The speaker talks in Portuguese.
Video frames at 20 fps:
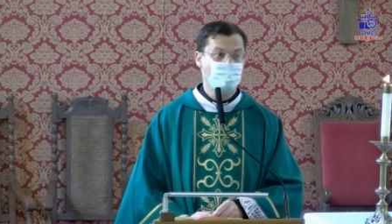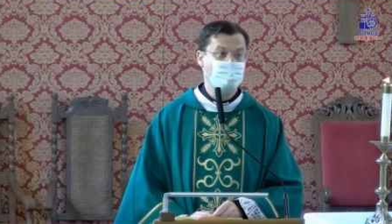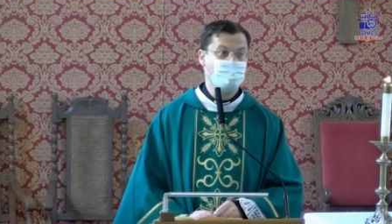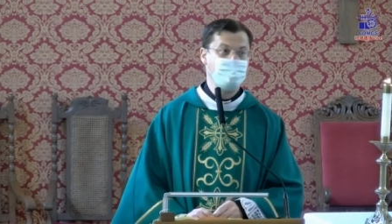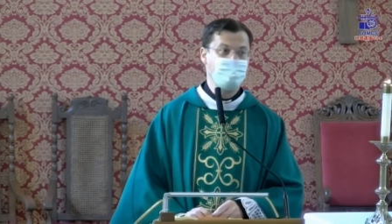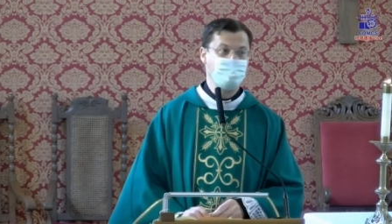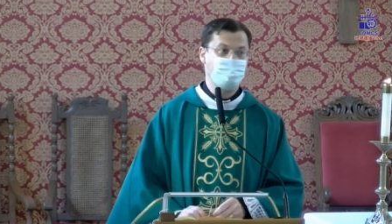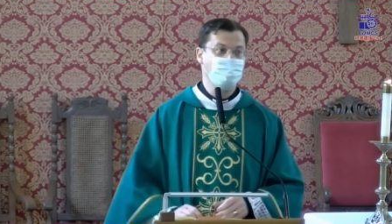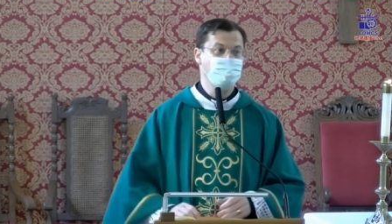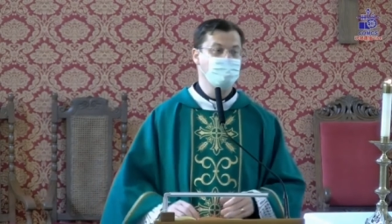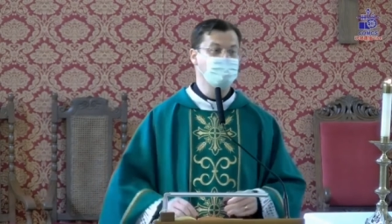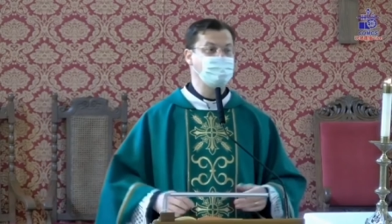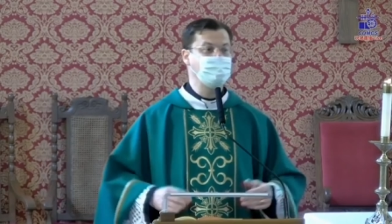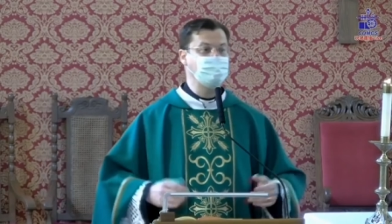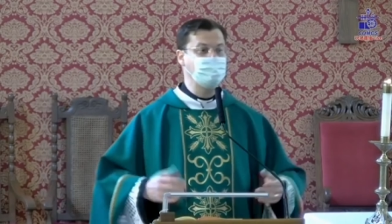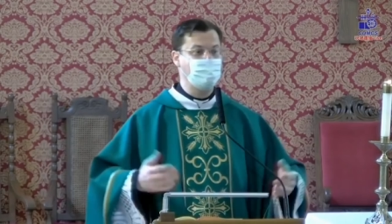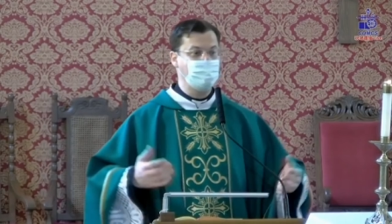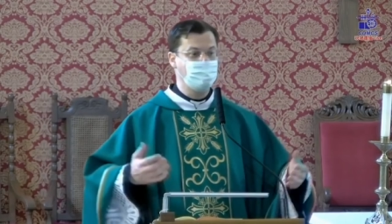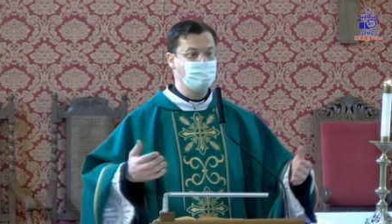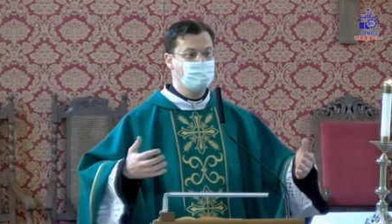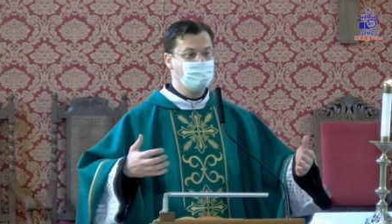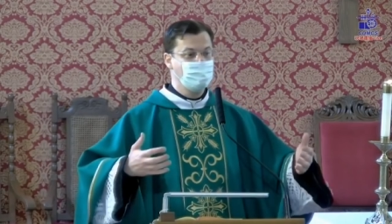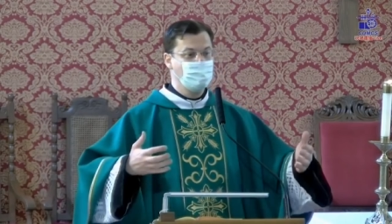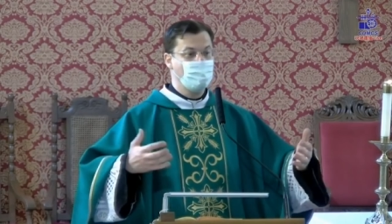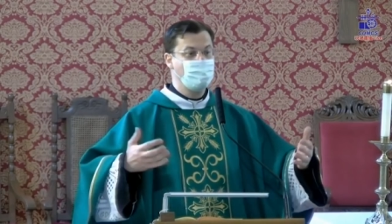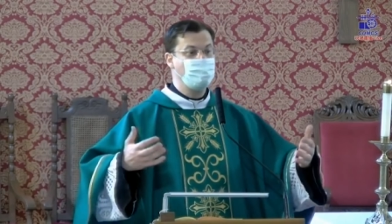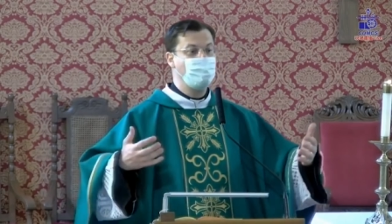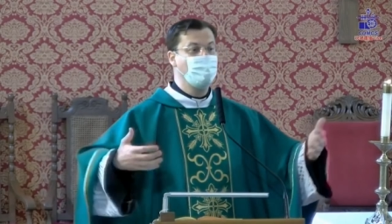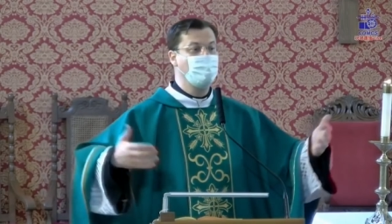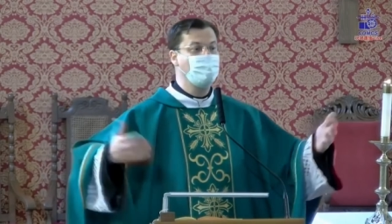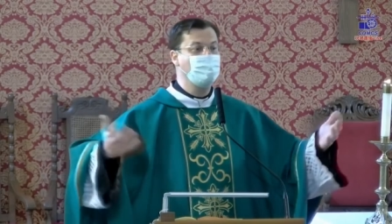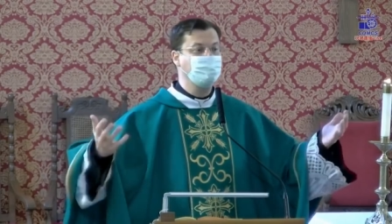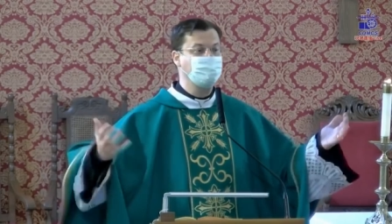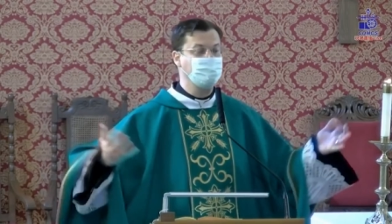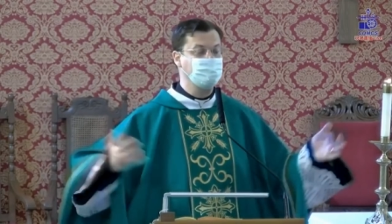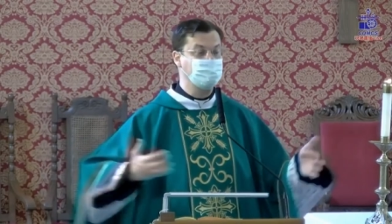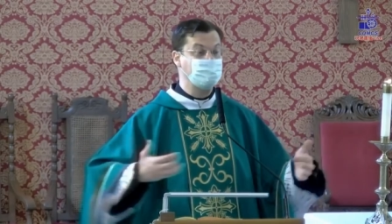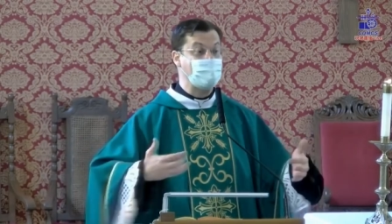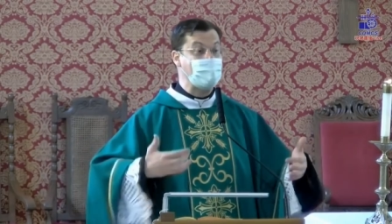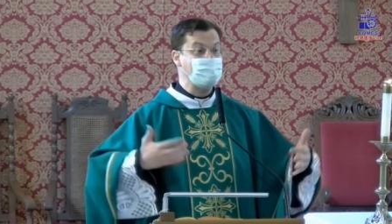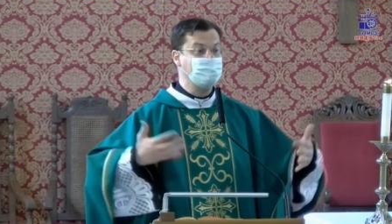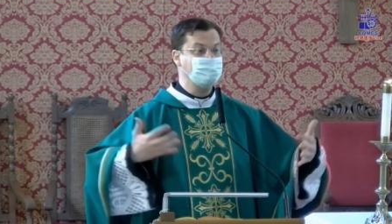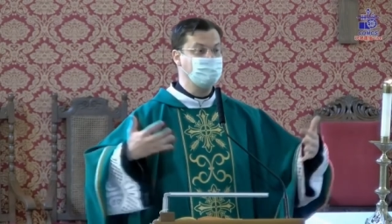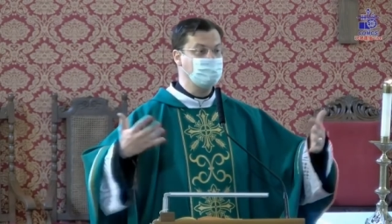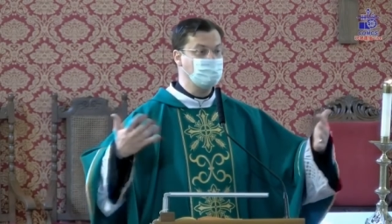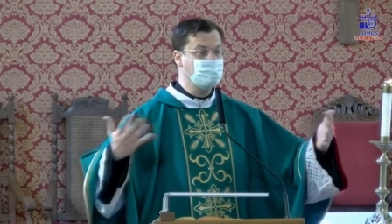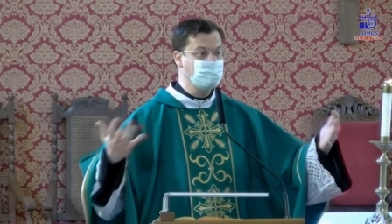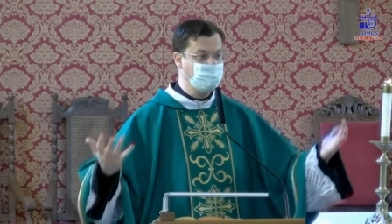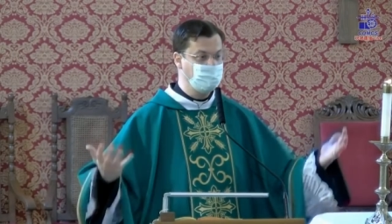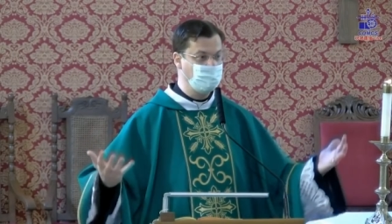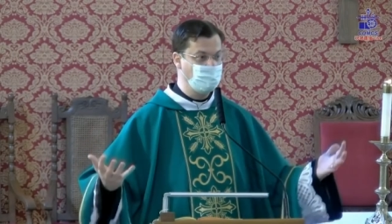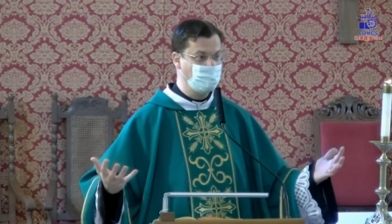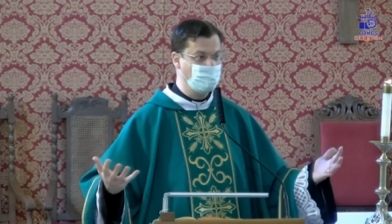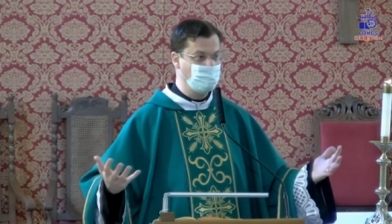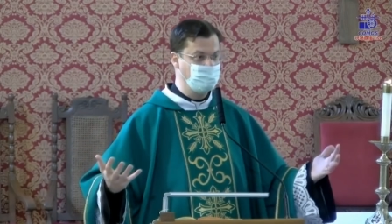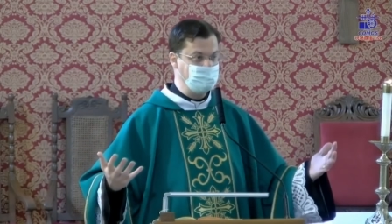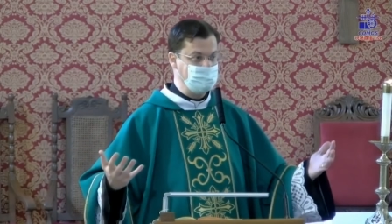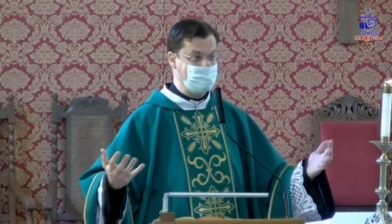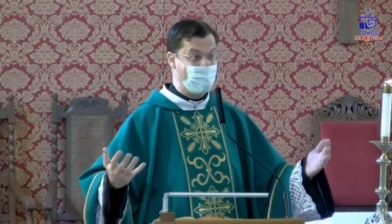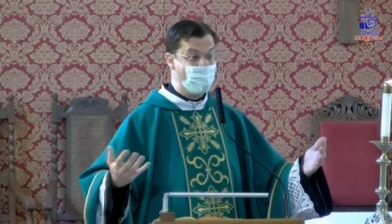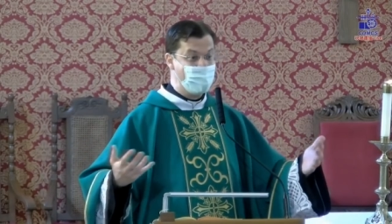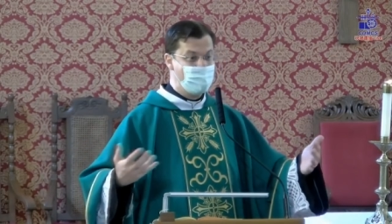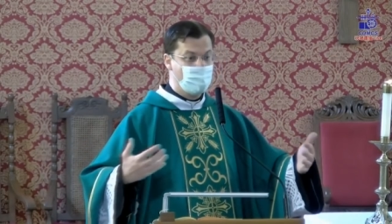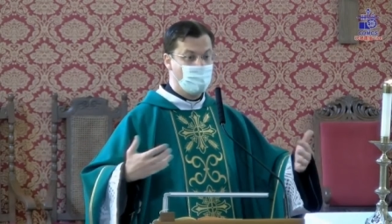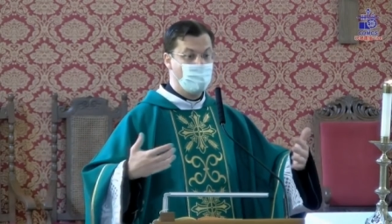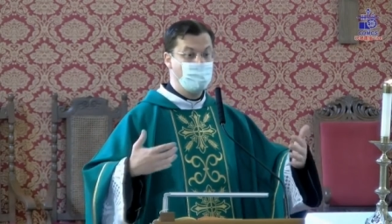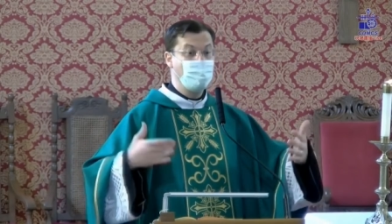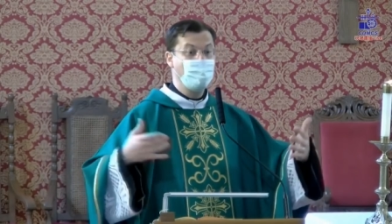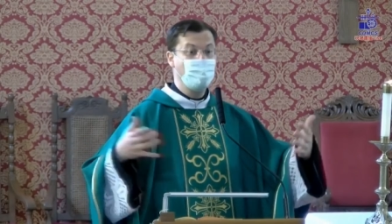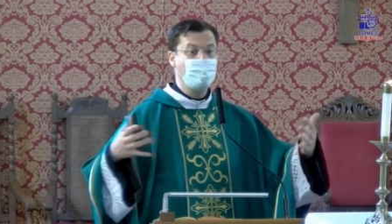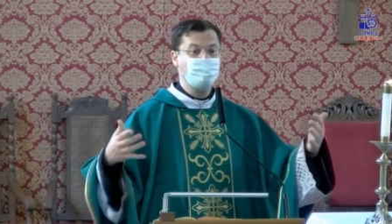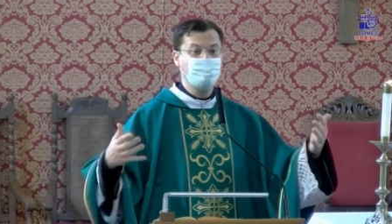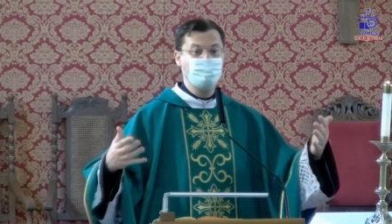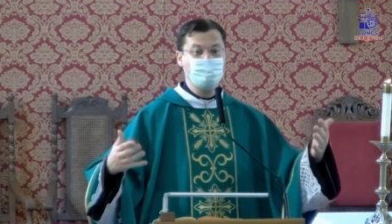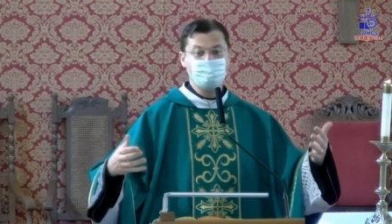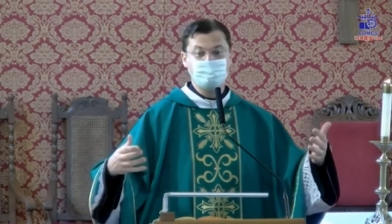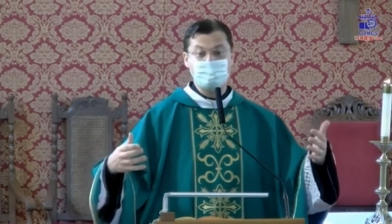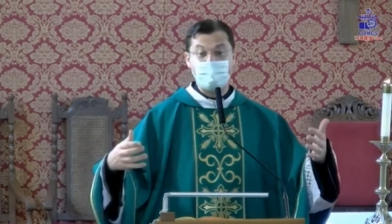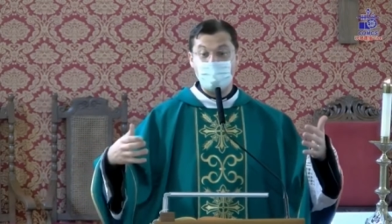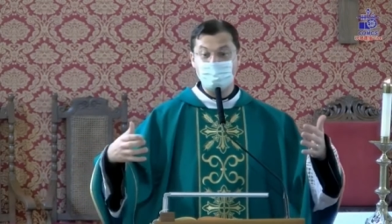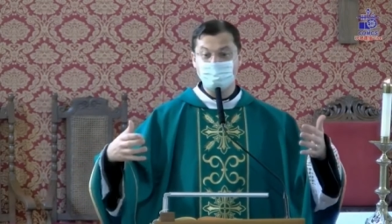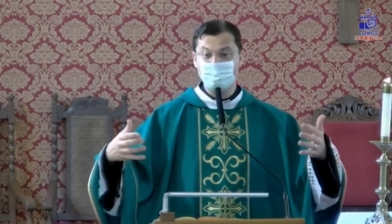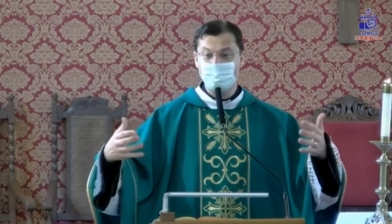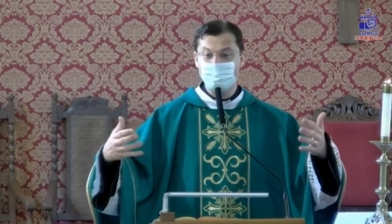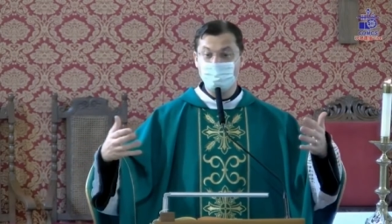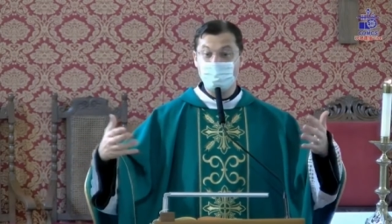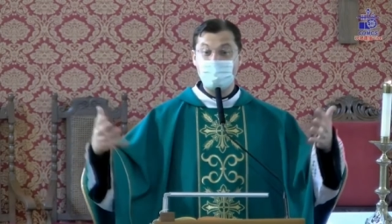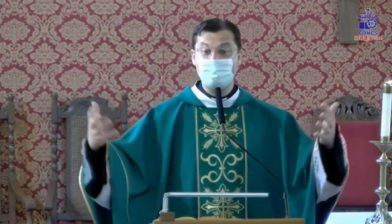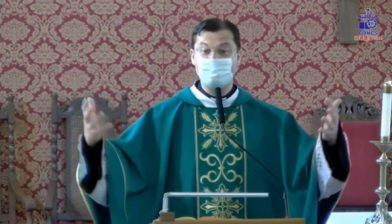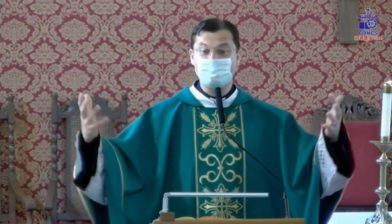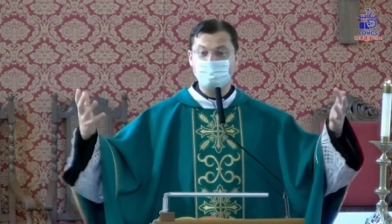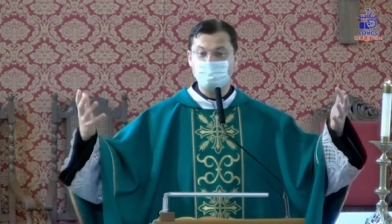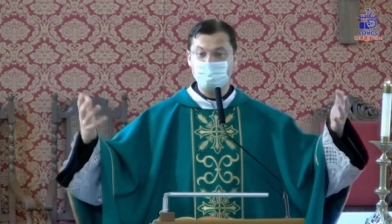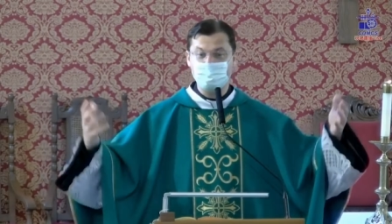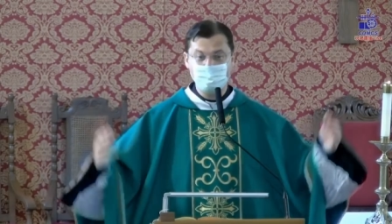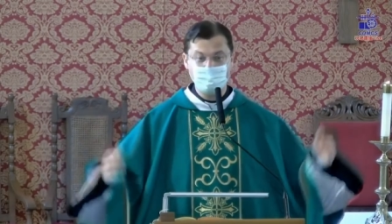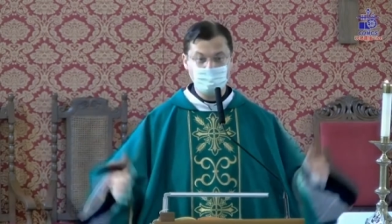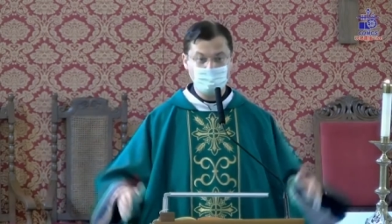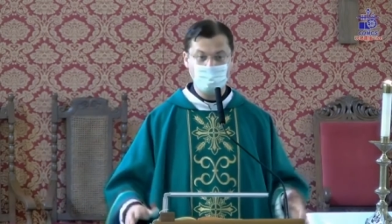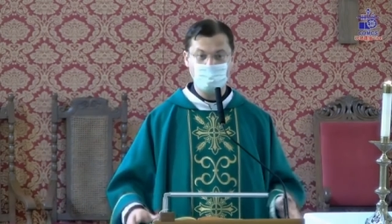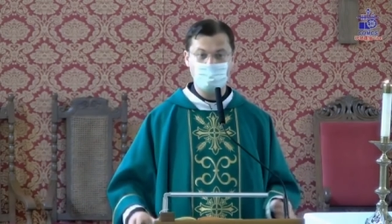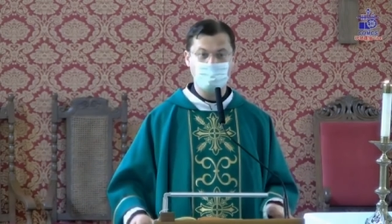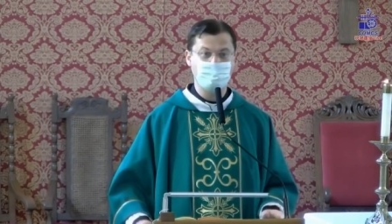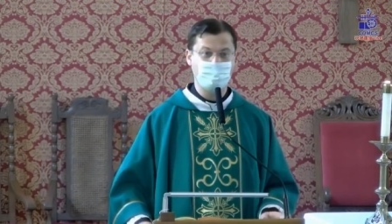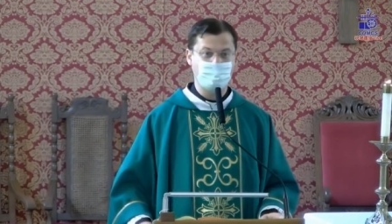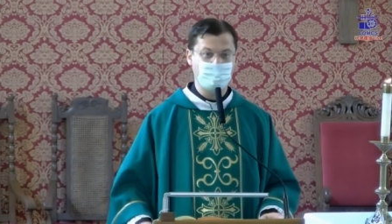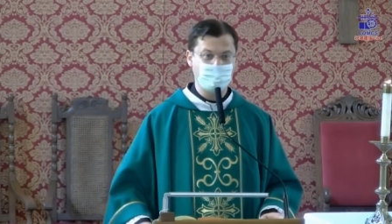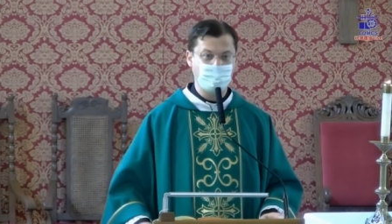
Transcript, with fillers: O que foi o maná? O povo estava com fome, o povo estava blasfemando contra